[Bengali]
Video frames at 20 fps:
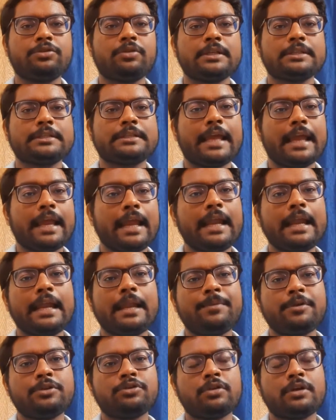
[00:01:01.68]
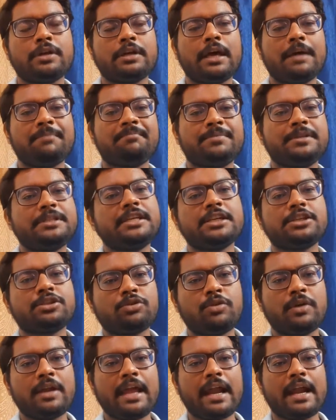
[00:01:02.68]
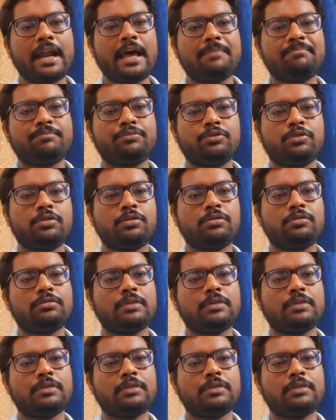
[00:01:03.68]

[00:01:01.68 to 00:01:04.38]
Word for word: আর সেকেন্ড এপিসোডটা বিশেষ করে একটা পুরো